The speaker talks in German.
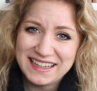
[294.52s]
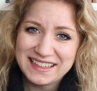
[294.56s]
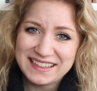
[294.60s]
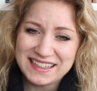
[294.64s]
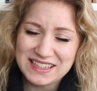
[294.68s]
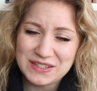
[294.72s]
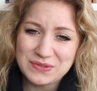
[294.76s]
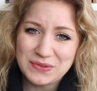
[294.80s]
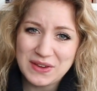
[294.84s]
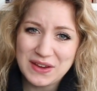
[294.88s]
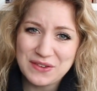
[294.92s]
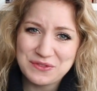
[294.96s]

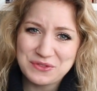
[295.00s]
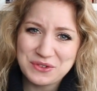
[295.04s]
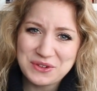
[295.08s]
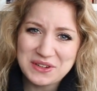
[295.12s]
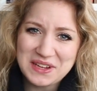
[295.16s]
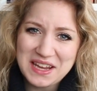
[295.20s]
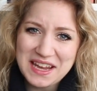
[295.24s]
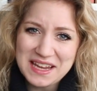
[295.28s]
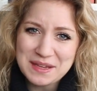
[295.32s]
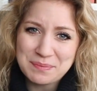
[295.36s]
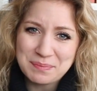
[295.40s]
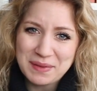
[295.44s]
deswegen
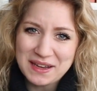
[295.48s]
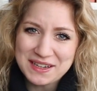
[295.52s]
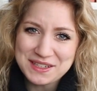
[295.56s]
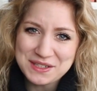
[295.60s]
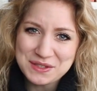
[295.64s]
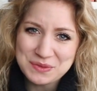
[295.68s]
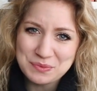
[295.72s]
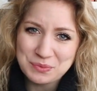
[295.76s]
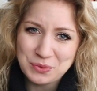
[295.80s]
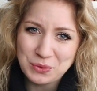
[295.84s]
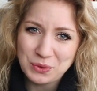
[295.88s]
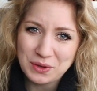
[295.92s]
würde ich bei
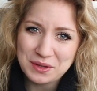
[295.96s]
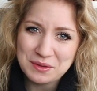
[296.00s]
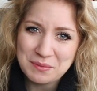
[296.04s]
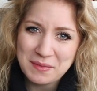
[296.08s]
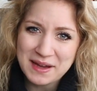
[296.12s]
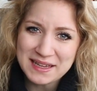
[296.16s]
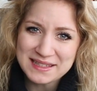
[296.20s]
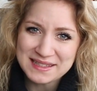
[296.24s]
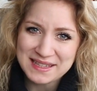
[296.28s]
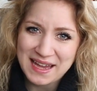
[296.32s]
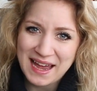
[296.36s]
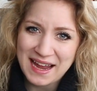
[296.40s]
diesem Buch
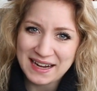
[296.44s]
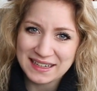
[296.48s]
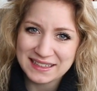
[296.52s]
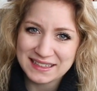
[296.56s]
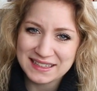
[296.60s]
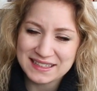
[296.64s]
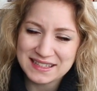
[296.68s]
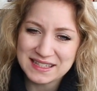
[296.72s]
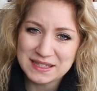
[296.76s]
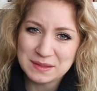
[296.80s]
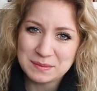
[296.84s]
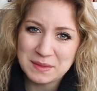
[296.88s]
immer sagen,
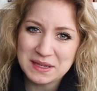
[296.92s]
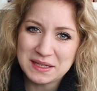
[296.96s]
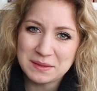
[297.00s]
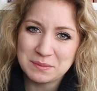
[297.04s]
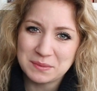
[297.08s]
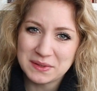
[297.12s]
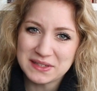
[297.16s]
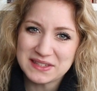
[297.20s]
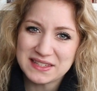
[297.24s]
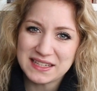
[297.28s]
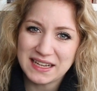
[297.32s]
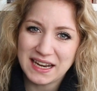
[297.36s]
dass es mich
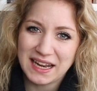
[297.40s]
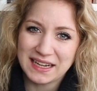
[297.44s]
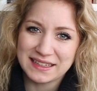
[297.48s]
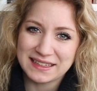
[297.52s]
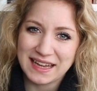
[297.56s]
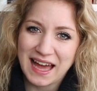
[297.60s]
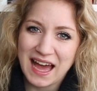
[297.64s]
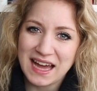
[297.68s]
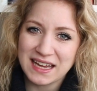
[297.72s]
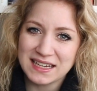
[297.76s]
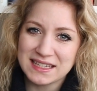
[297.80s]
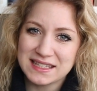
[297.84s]
ein bisschen an
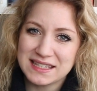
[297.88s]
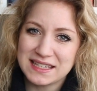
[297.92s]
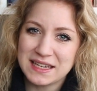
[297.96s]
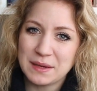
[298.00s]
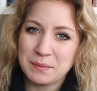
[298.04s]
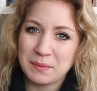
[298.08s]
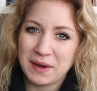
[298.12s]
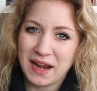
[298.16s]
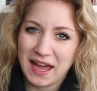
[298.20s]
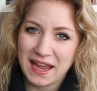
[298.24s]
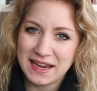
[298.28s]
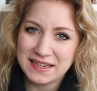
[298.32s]

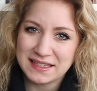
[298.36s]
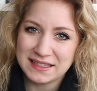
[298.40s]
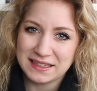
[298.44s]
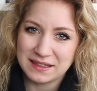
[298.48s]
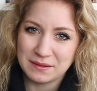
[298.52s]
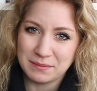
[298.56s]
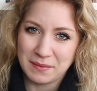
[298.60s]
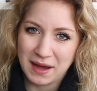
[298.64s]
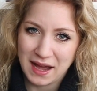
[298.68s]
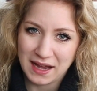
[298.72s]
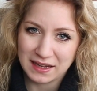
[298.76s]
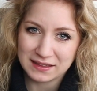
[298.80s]
Drachenzähmen leicht
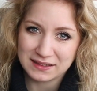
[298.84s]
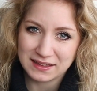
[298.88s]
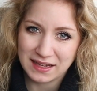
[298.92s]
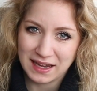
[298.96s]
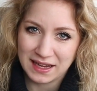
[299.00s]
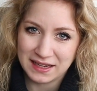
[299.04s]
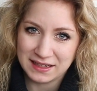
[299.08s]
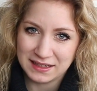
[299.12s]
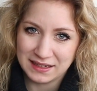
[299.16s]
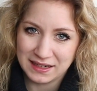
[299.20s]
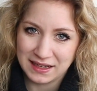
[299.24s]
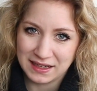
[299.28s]
gemacht
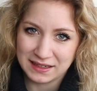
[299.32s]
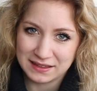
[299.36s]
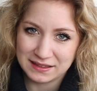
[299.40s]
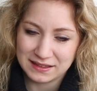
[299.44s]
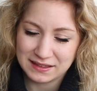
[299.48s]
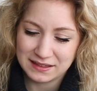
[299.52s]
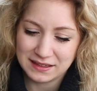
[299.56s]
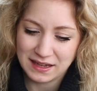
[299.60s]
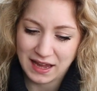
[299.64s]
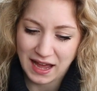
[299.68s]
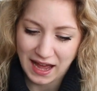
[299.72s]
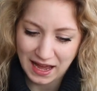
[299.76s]

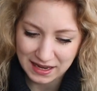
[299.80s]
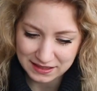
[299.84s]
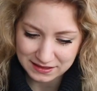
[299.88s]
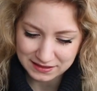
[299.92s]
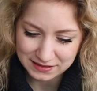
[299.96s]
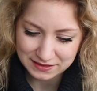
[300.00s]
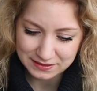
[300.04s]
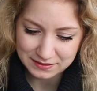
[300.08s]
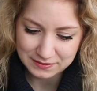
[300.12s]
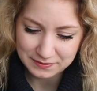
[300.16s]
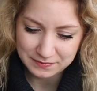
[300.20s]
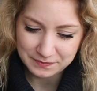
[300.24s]
erinnert
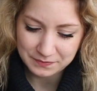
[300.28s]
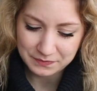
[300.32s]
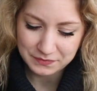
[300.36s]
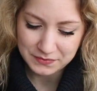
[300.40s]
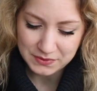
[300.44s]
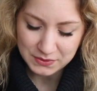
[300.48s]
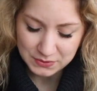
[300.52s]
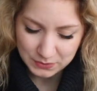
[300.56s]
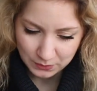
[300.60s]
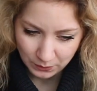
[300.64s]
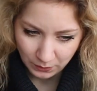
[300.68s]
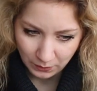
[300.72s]
hat.
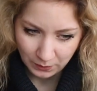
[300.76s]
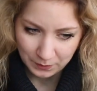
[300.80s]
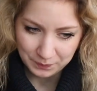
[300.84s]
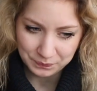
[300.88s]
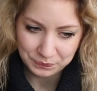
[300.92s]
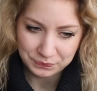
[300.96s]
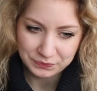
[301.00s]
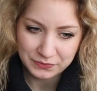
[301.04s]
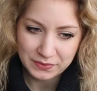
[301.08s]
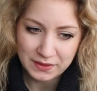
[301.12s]
So.